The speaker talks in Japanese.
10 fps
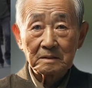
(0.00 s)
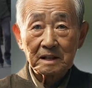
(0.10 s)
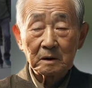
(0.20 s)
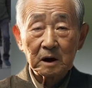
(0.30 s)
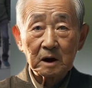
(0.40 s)

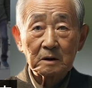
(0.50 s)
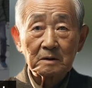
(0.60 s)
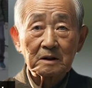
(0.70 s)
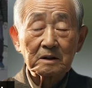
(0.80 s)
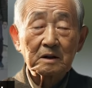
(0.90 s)
ではこ
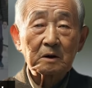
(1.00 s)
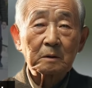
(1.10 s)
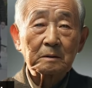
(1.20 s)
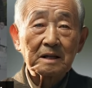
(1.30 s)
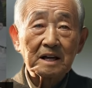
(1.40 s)
のニュース
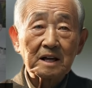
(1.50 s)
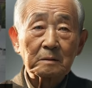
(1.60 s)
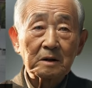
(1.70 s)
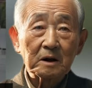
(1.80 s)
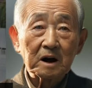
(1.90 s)
を見た
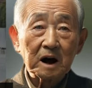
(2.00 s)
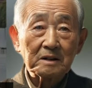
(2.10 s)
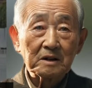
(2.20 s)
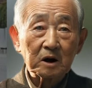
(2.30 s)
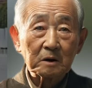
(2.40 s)
人々の
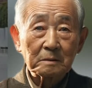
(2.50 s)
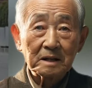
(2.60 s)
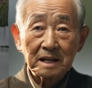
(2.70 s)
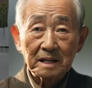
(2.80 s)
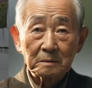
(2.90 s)
反応を見
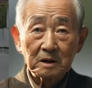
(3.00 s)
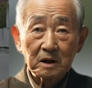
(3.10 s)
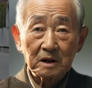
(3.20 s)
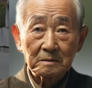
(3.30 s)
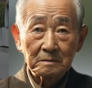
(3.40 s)
ていきま
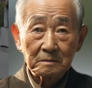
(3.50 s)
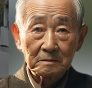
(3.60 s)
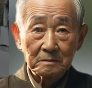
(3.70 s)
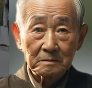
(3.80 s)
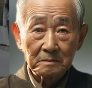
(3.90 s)
しょう。
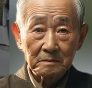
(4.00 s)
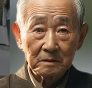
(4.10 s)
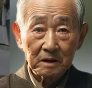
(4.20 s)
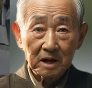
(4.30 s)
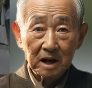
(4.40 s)

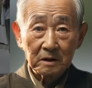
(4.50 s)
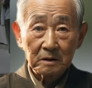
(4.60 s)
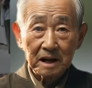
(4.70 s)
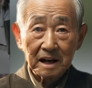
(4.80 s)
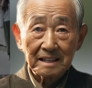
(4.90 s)
自由
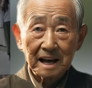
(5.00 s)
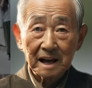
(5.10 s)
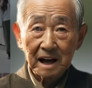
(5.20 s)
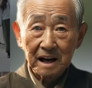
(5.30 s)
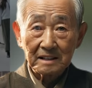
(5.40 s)
になりた
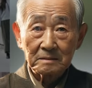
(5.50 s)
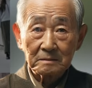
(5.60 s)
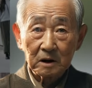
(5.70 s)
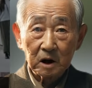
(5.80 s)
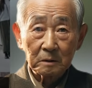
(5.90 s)
いから、
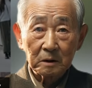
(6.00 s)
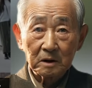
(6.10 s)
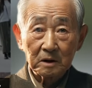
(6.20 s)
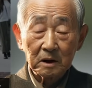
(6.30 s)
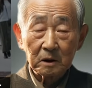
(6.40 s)
小
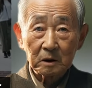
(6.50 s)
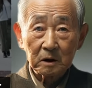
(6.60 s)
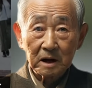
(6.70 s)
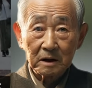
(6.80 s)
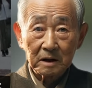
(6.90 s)
室と強
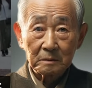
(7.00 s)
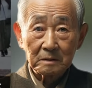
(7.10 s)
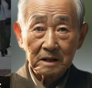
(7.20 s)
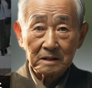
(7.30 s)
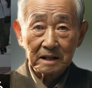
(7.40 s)
行結婚
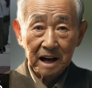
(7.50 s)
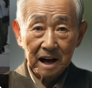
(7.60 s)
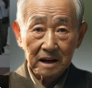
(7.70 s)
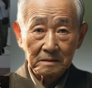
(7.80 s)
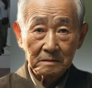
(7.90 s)
したんだか
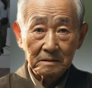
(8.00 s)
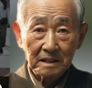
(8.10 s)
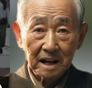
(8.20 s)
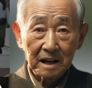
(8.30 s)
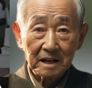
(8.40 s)
ら、
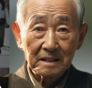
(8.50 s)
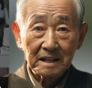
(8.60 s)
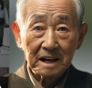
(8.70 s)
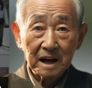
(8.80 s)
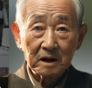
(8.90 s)
税金
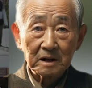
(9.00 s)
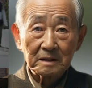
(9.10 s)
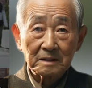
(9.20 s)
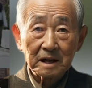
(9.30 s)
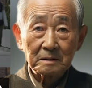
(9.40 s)
に頼る
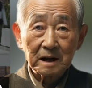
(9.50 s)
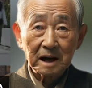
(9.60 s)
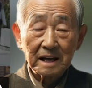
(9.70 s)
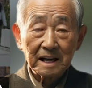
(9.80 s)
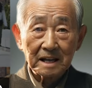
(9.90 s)
なんて
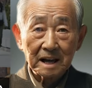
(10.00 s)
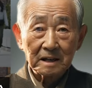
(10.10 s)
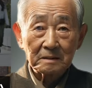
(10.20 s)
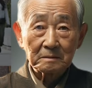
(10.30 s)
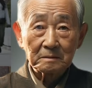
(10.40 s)
ありえない。